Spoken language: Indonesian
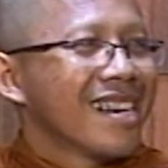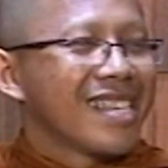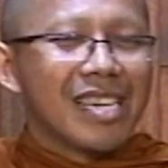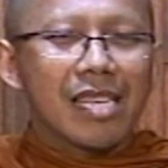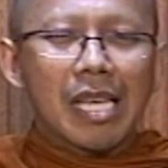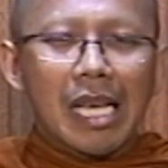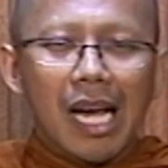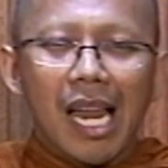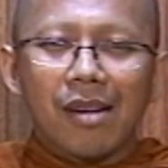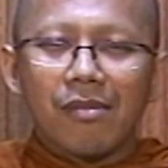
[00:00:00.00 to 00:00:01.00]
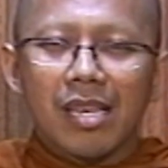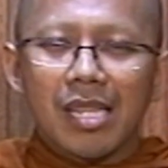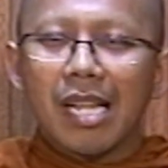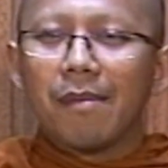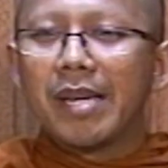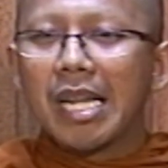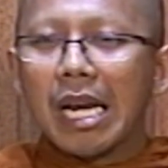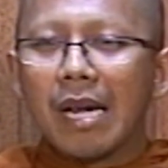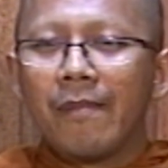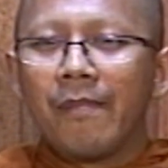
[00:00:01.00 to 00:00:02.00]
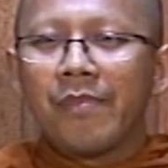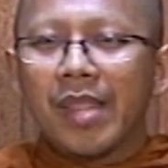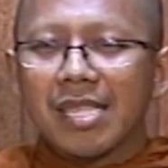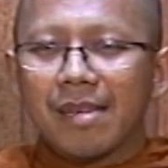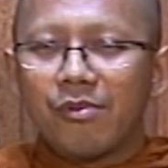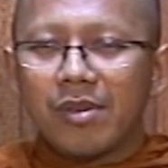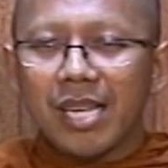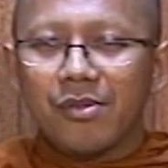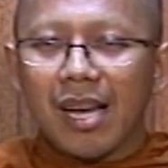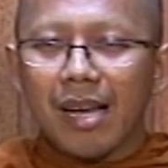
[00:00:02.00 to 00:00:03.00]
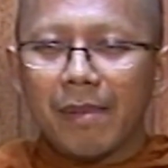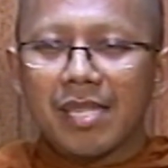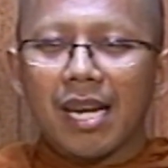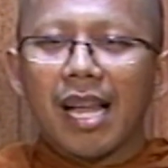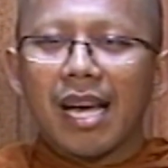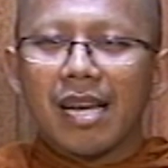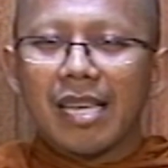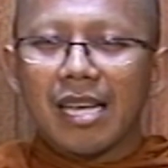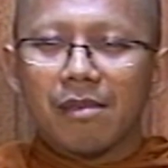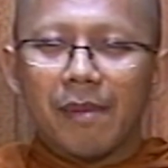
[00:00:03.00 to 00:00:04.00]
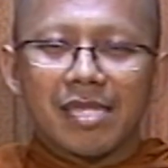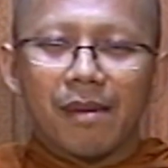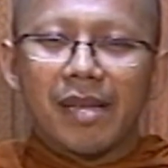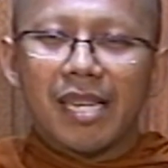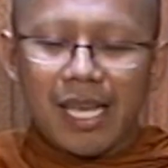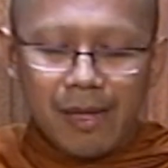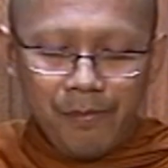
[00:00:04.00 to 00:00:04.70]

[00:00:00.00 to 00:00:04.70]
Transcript: Jadi tingkah lakunya tidak benar. Nah, Sang Buddha juga mencelah yang semacam ini.